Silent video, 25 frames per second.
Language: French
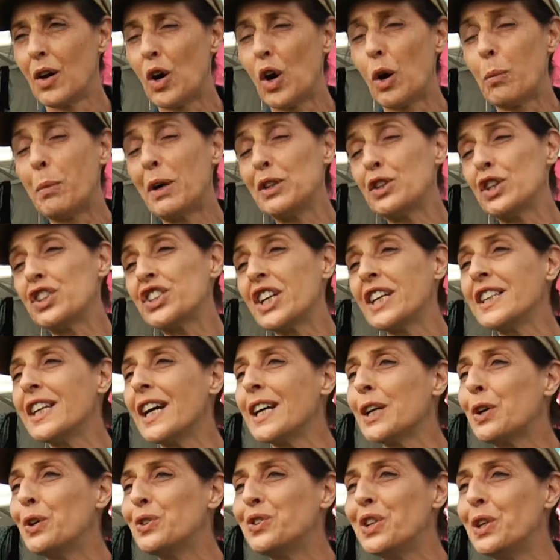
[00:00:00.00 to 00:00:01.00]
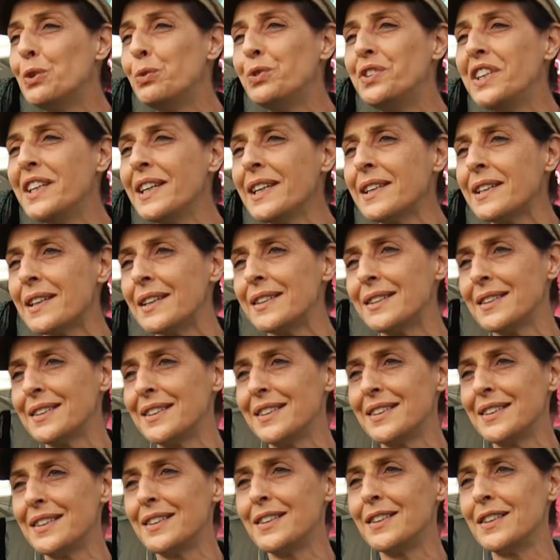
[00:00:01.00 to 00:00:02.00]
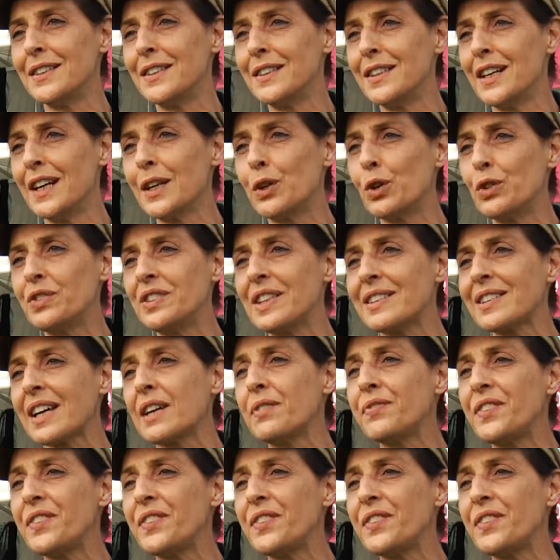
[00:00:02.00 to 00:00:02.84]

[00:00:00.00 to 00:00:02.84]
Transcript: Oh, bah, déjà, il y a un côté ludique, un côté très